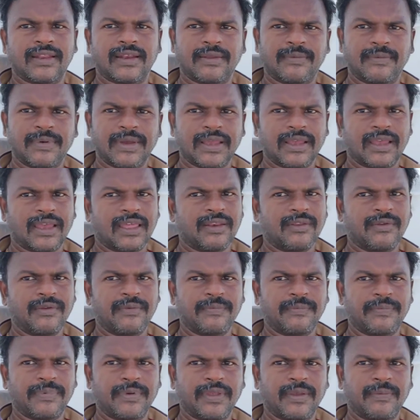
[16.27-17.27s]
நமக்கு
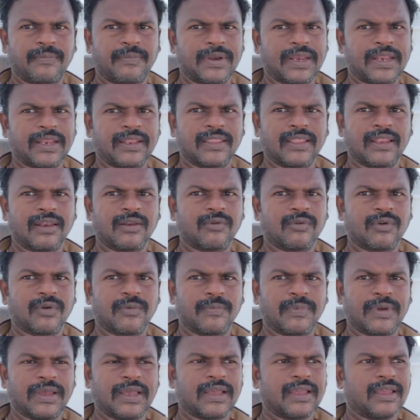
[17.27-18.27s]
அறிவிப்பு எப்படி இருந்தாலும்
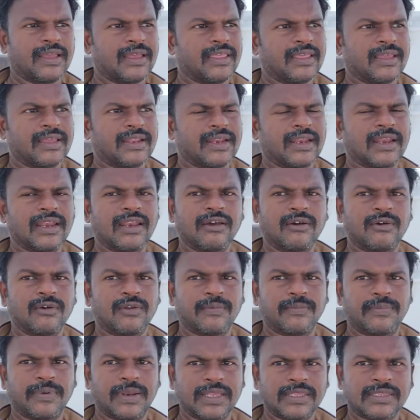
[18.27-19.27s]
கொடுப்பாங்க அதுக்கு நல்ல
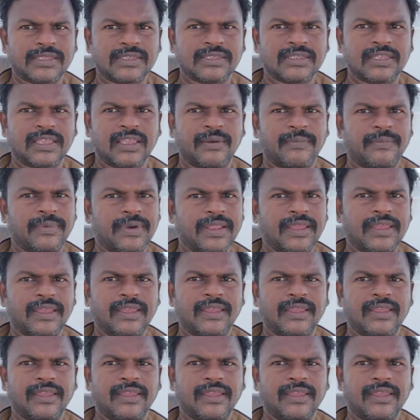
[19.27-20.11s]
ஒரு ப்ராசஸிங் எப்படி